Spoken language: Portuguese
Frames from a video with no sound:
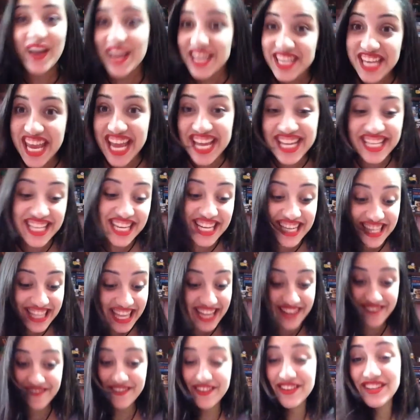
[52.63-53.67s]
Oi, gente,
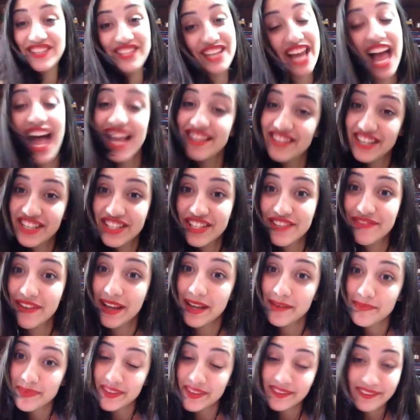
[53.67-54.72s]
então hoje a gente vai
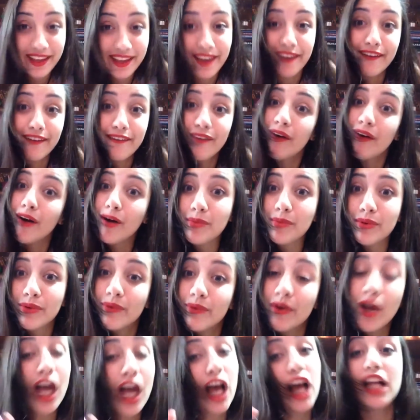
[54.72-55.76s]
aprender como
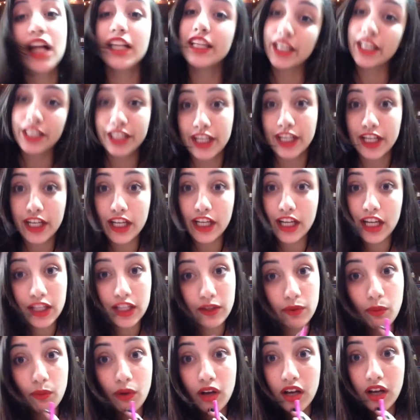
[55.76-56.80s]
deixar a
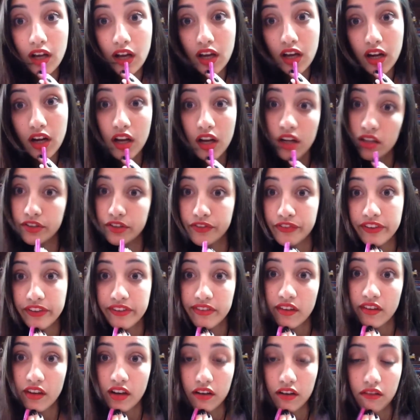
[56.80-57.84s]
sua cara
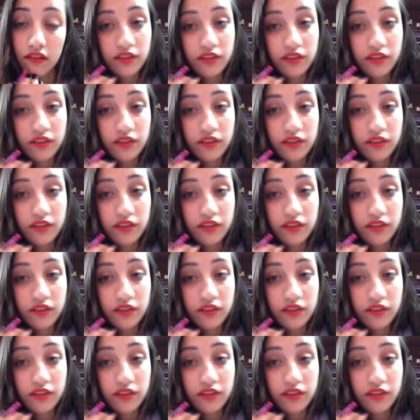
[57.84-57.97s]
artificial.